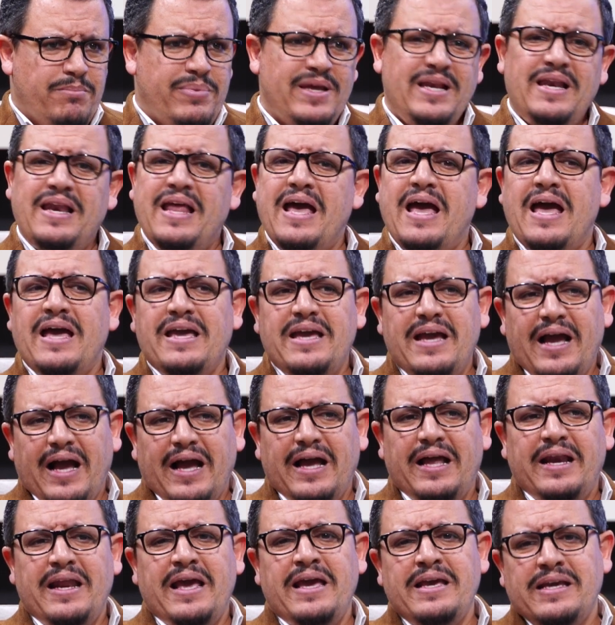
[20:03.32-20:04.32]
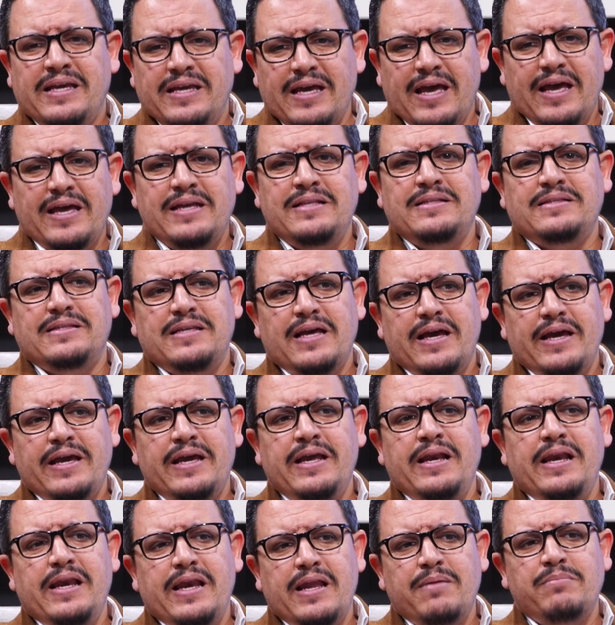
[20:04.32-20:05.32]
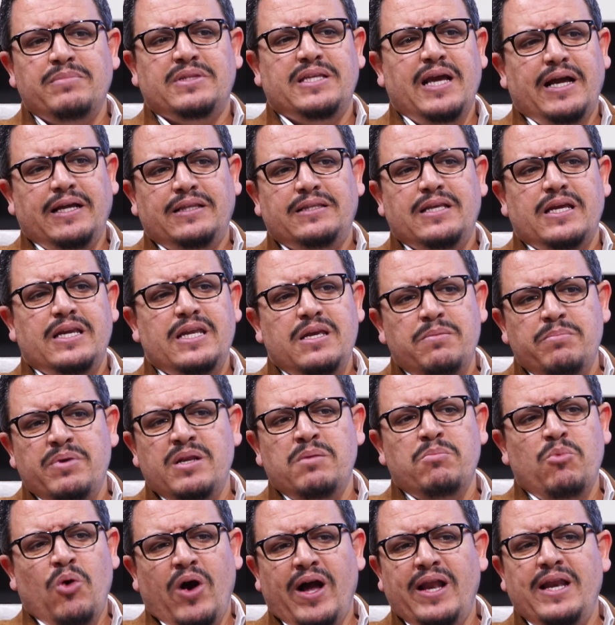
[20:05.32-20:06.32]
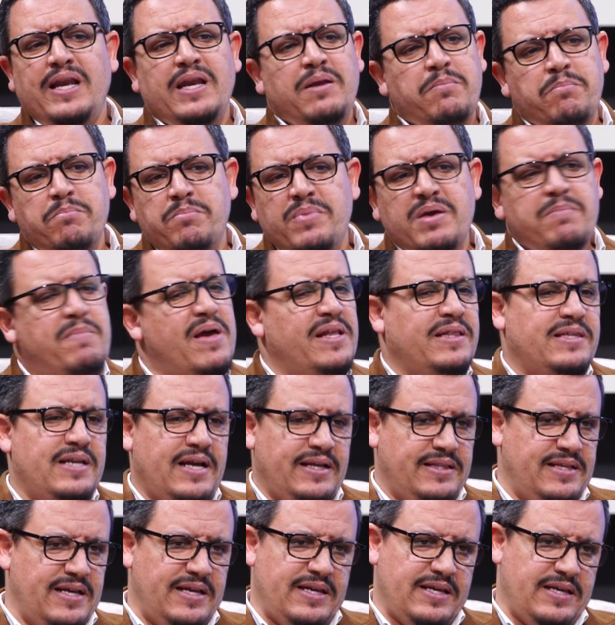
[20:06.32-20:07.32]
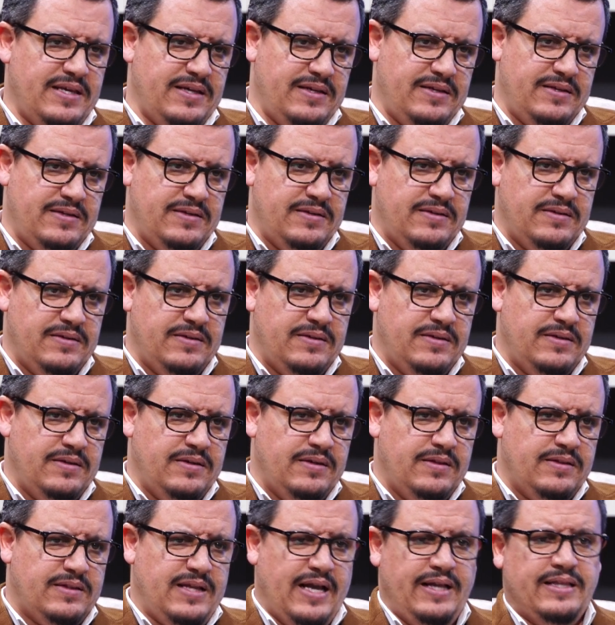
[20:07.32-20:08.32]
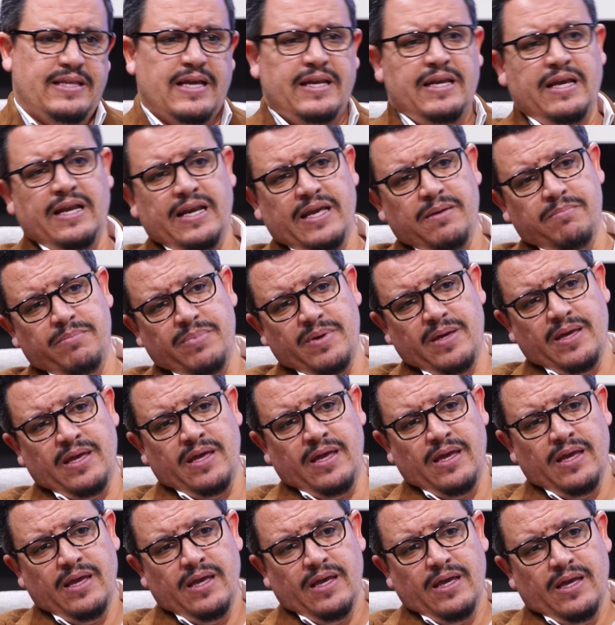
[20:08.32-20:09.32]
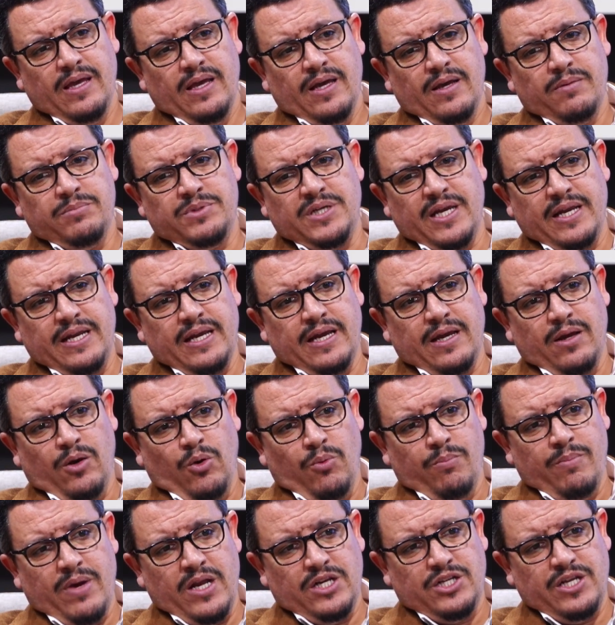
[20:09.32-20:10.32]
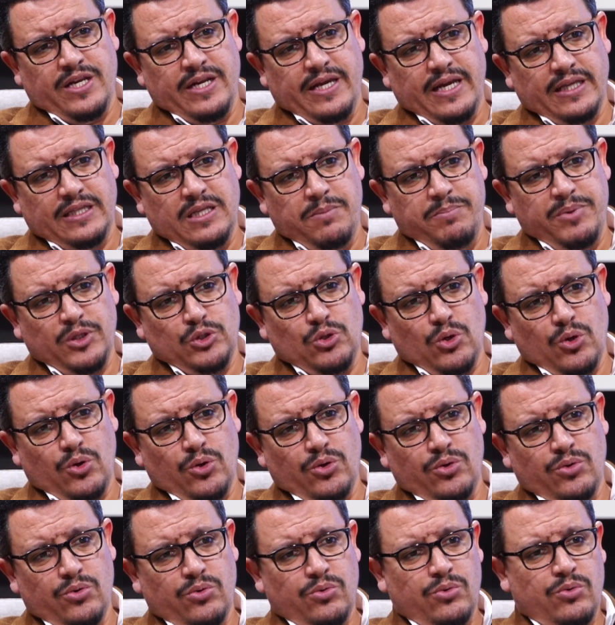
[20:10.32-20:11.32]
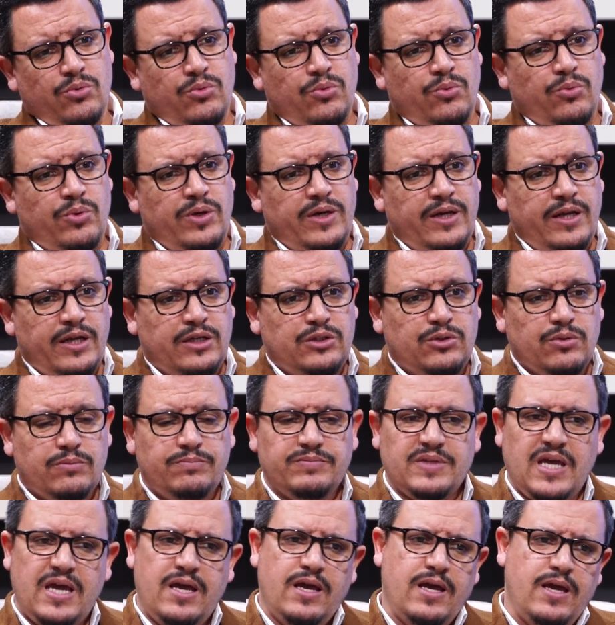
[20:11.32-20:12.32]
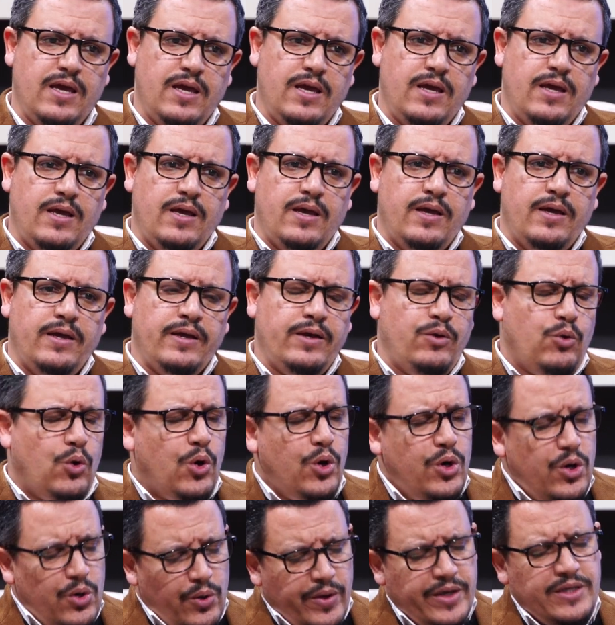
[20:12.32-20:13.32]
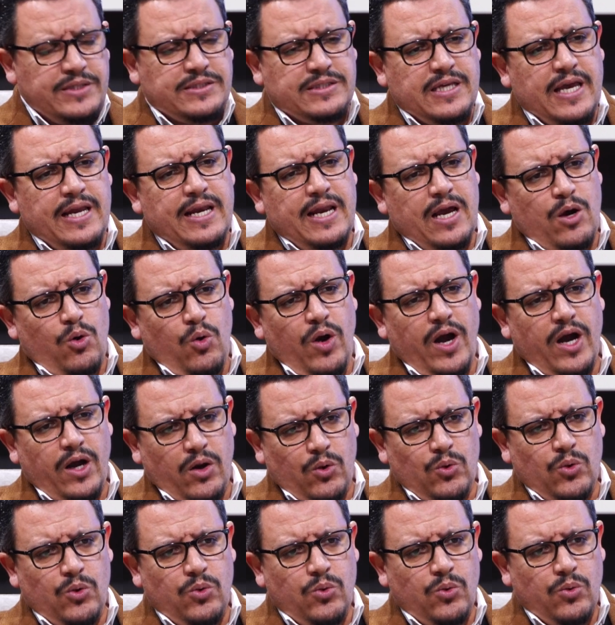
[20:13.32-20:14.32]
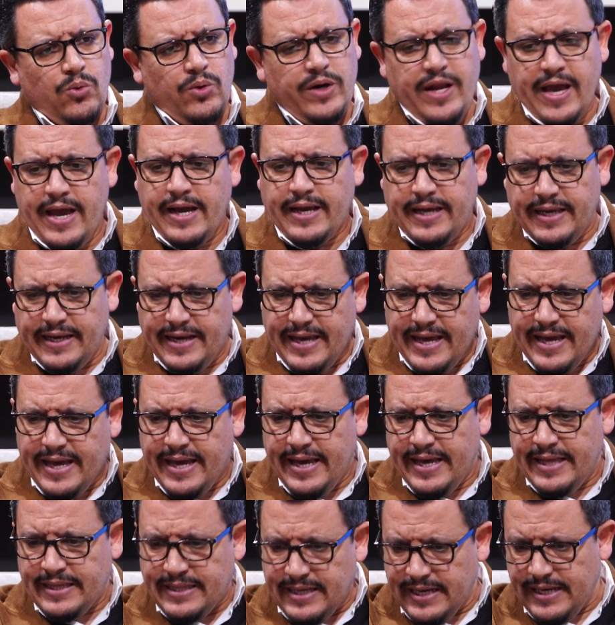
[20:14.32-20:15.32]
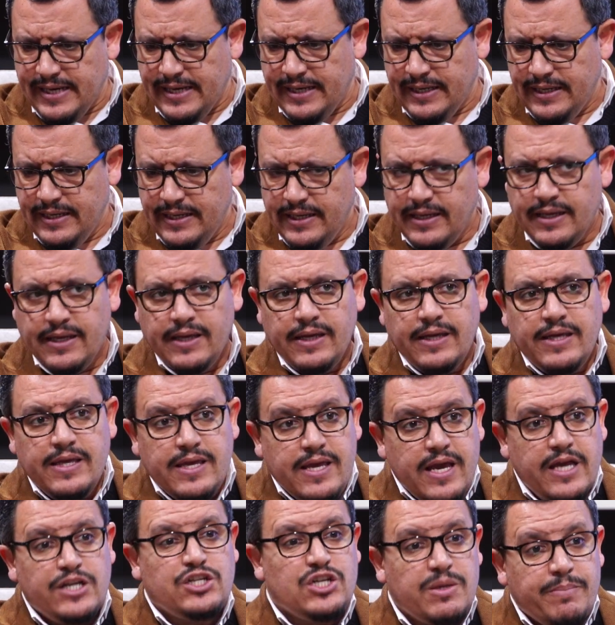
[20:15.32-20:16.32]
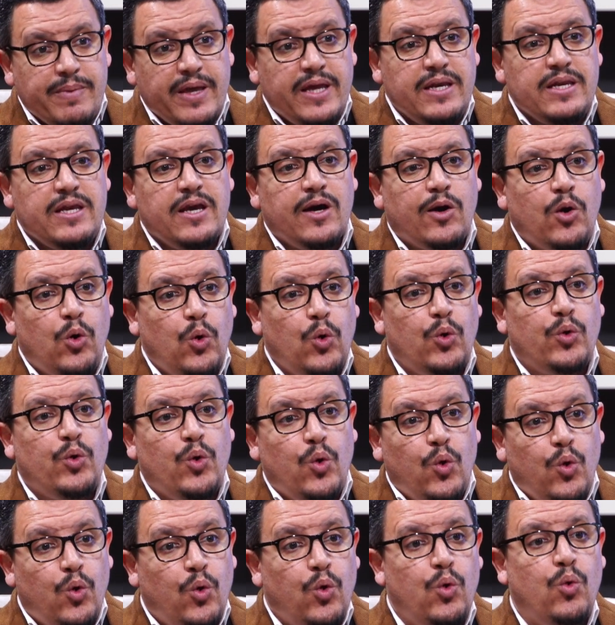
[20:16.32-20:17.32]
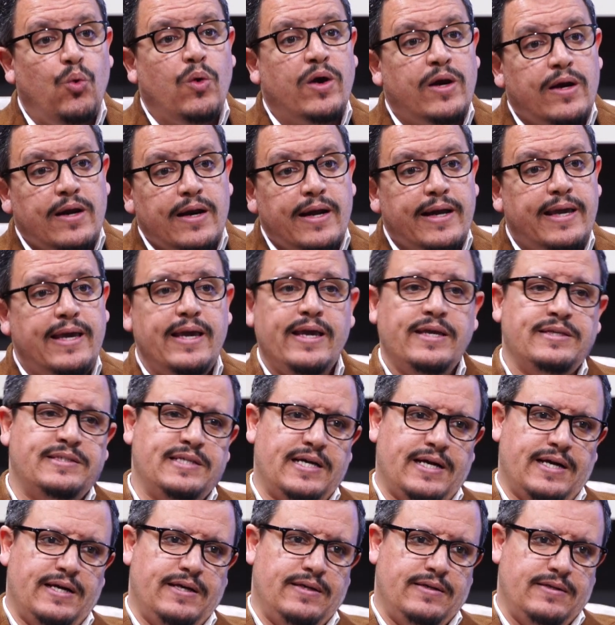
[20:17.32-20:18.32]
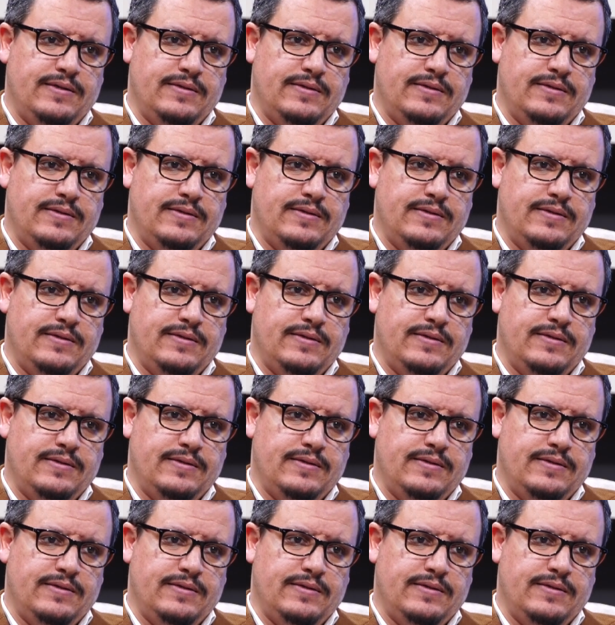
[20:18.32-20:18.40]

بالله عليك أنت إن لم تعتني بالمعلم بمن تعتني؟ تعتني لي بشركه عمال شركات البترول والإلكترون كل يعني. انسان له حقه لكن طبعاً طبعاً. هذا يجب ان يكون هو الركيزه